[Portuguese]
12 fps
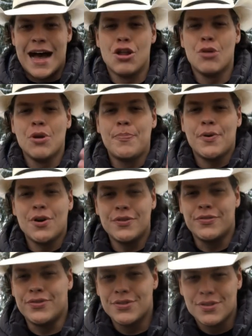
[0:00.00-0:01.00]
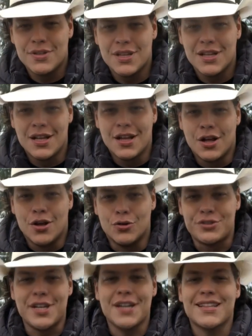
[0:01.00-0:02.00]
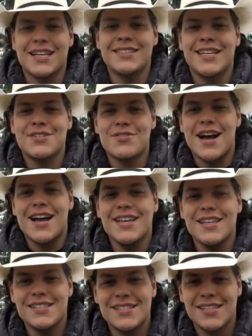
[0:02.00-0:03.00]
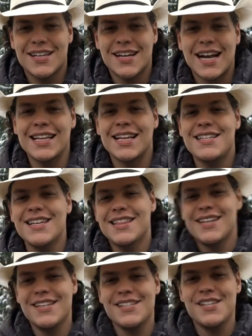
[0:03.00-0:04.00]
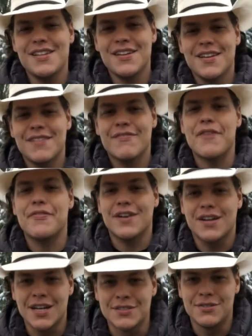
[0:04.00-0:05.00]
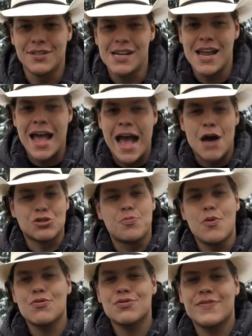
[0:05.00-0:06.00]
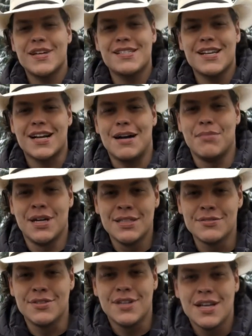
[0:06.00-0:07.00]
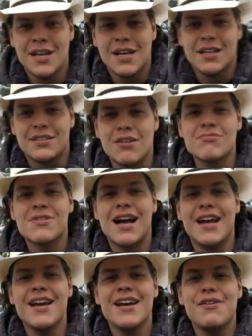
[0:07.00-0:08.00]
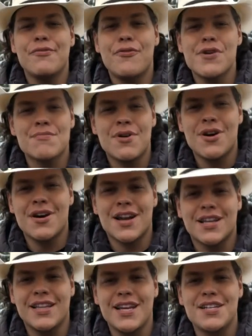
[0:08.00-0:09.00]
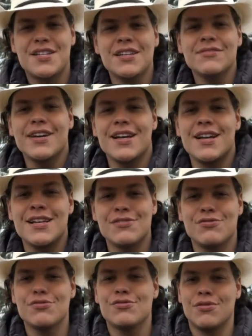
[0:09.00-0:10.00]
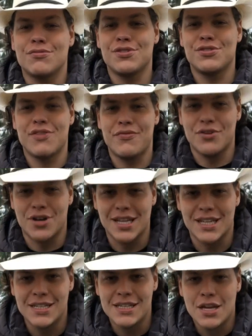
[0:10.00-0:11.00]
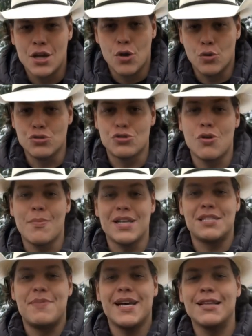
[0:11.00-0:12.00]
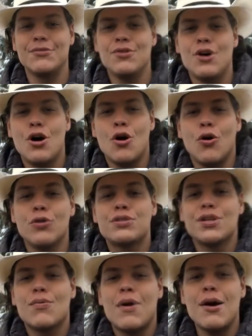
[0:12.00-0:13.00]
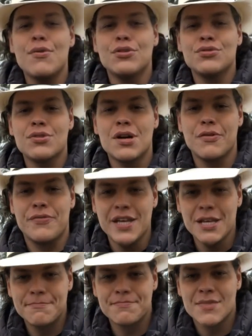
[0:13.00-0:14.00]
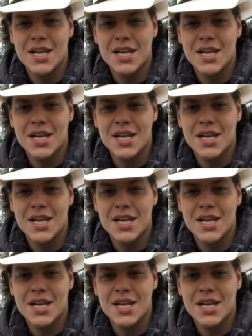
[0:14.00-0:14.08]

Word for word: Alô, meu povo! O sertanejo raiz, cada dia triste, vai ficando. Aos poucos vai se acabando. Tião Carreiro foi embora, deixando a herança o som de sua viola. O som mais belo, outro igual eu nunca ouvi.